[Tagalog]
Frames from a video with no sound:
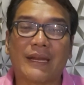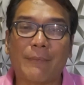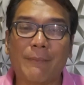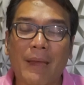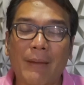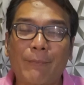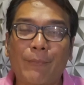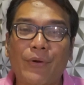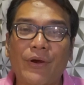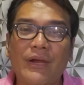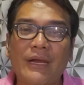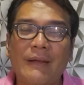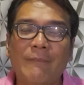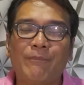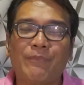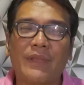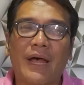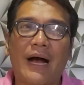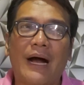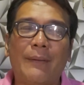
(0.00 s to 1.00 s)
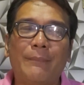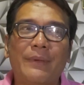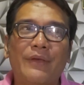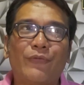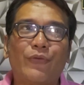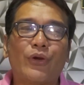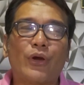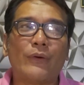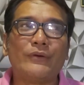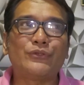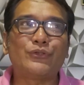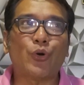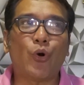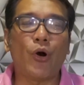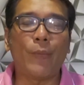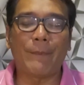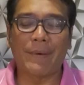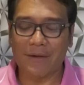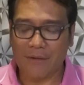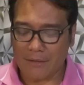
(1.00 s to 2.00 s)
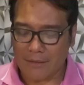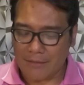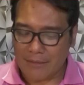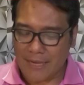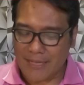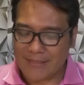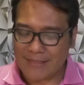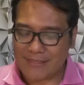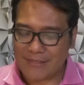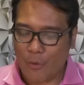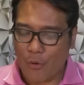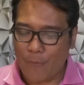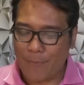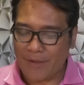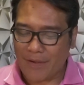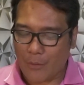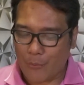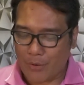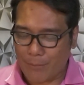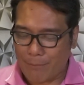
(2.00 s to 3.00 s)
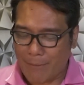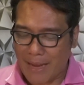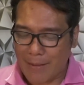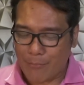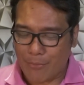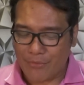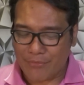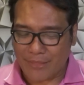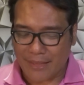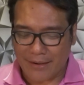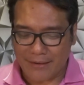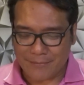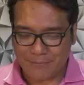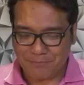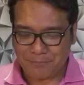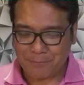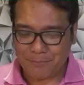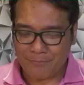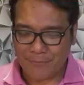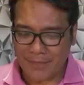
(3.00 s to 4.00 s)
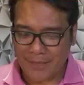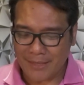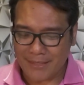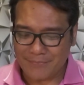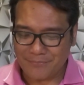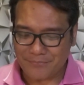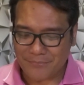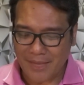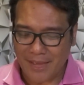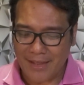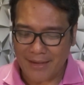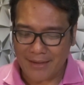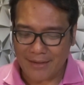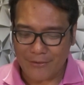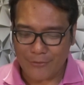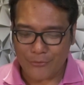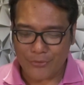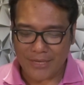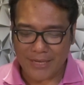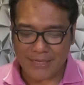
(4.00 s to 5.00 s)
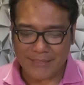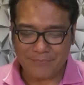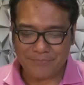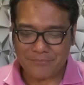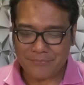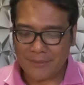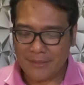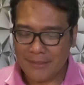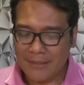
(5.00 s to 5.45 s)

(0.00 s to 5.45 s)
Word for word: Remember, um, if you're going to open, let us open our Bible there. Hallelujah.